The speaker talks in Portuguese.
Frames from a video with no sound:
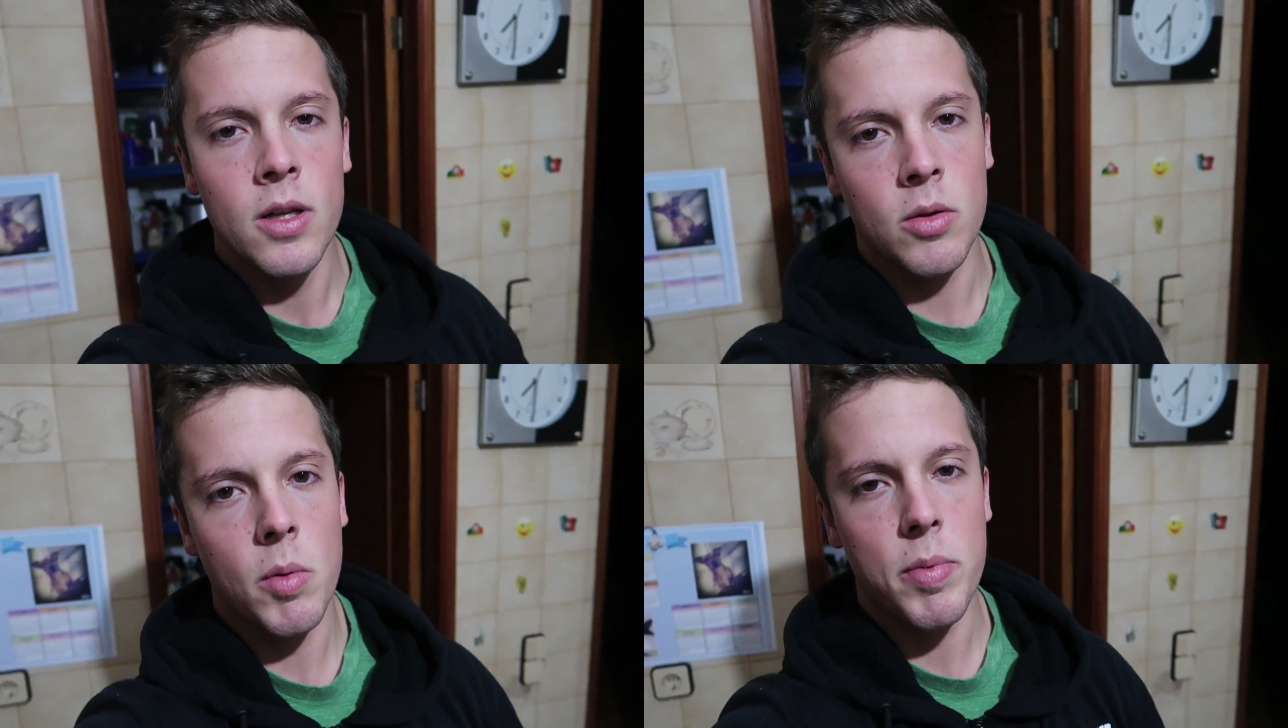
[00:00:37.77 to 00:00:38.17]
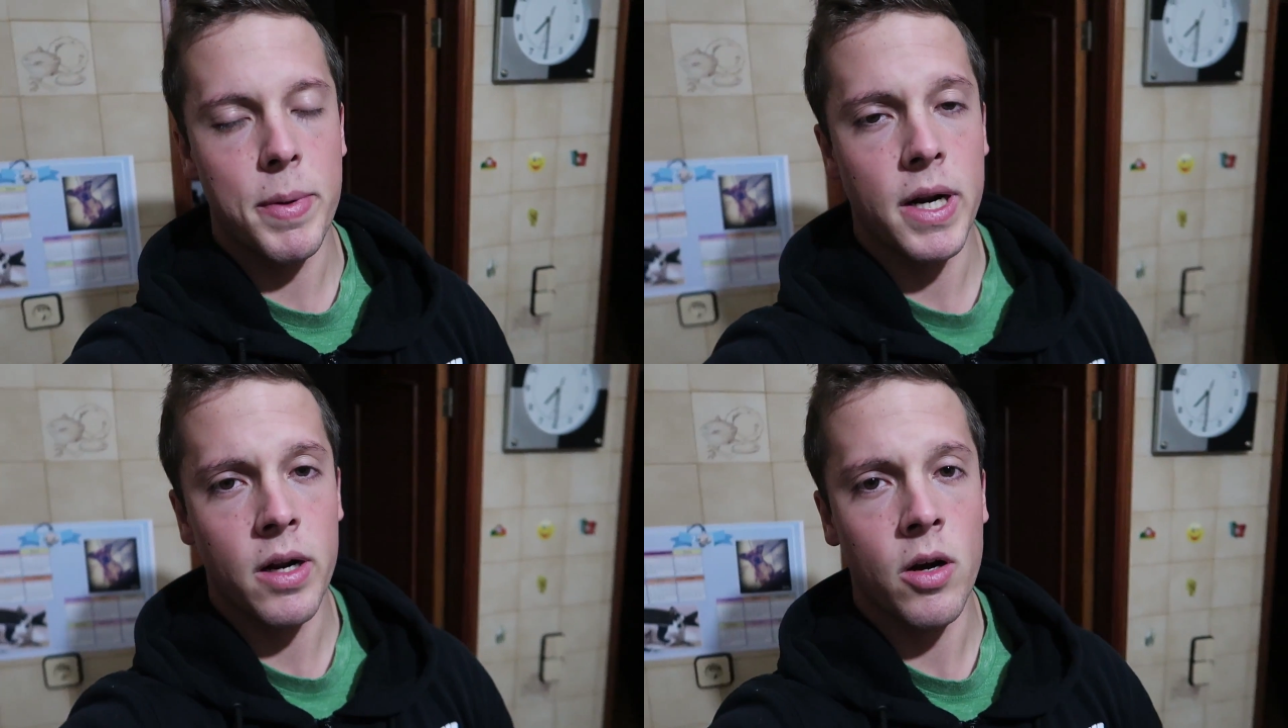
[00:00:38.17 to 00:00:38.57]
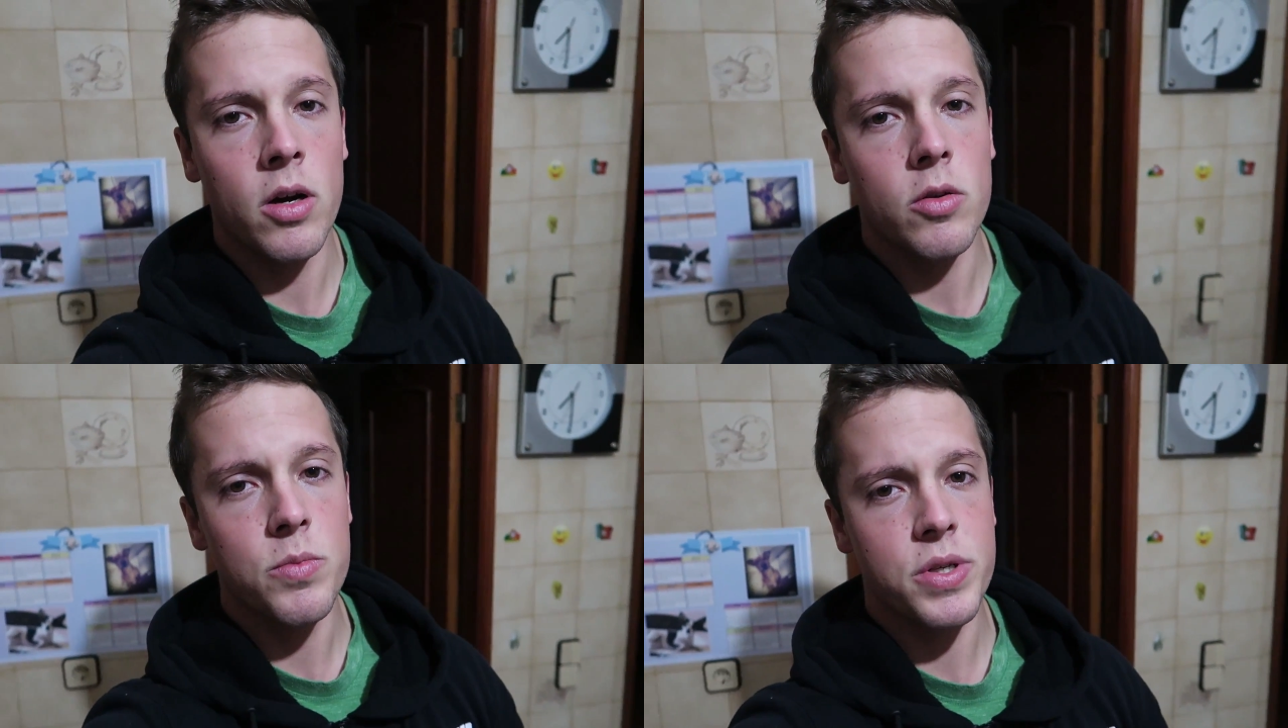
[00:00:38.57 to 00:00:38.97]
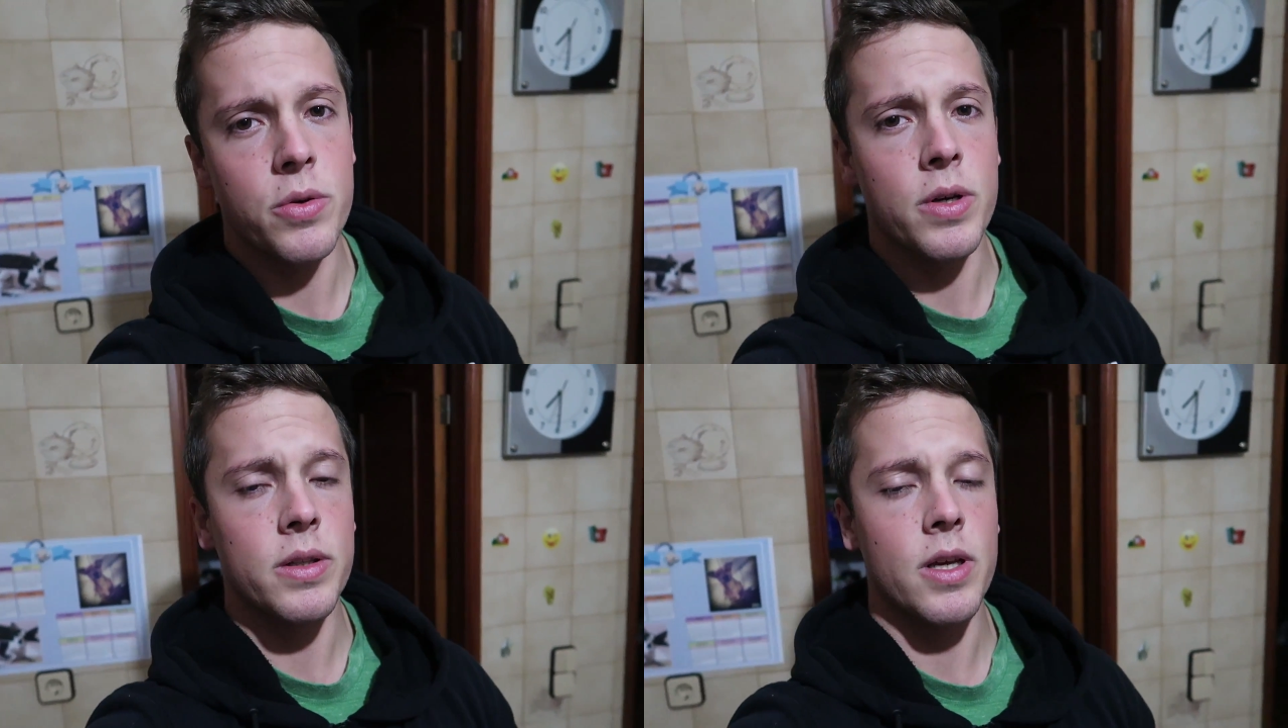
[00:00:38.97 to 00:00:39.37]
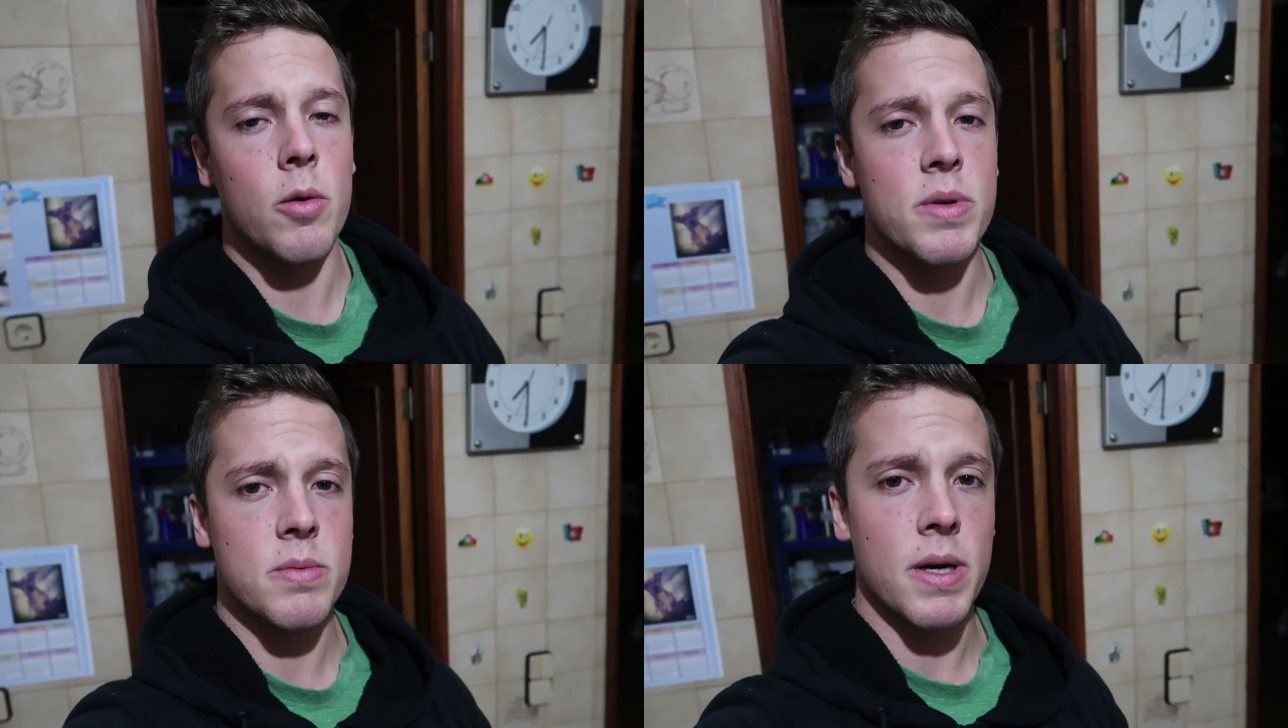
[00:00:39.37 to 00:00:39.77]
Estou-me a preparar agora, comecei o que eu tinha há
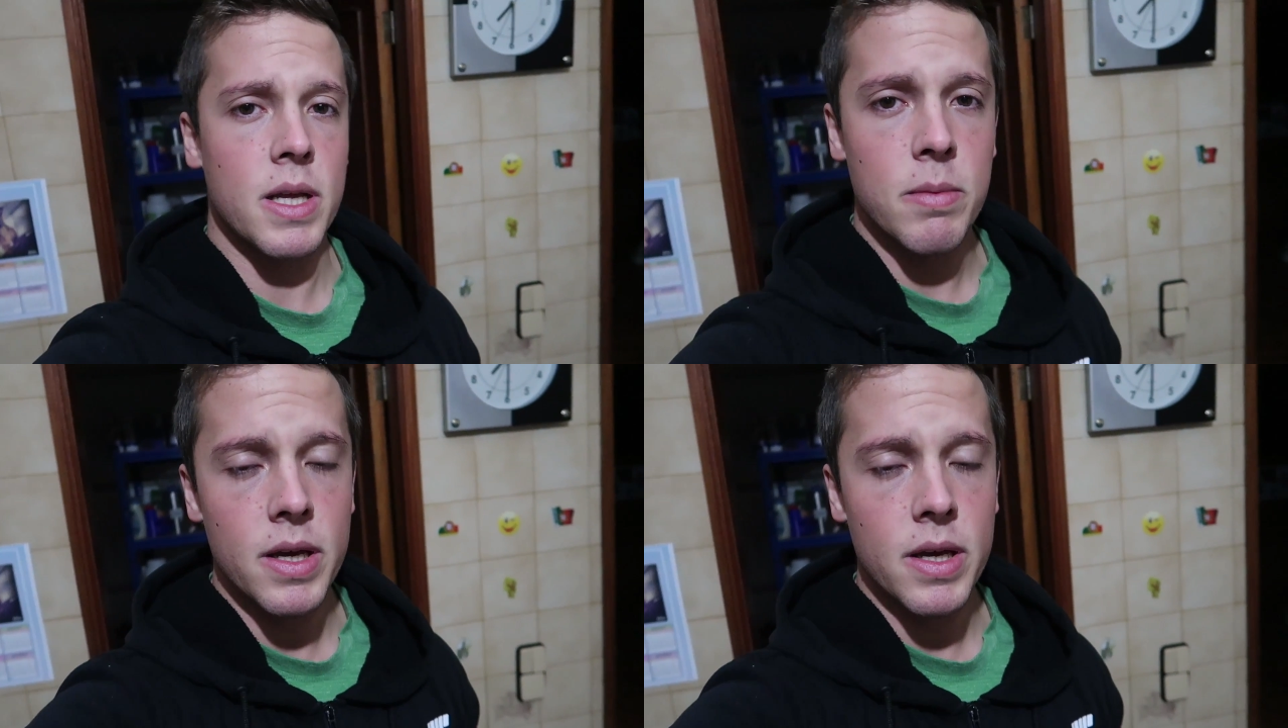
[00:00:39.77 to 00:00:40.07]
uma semana e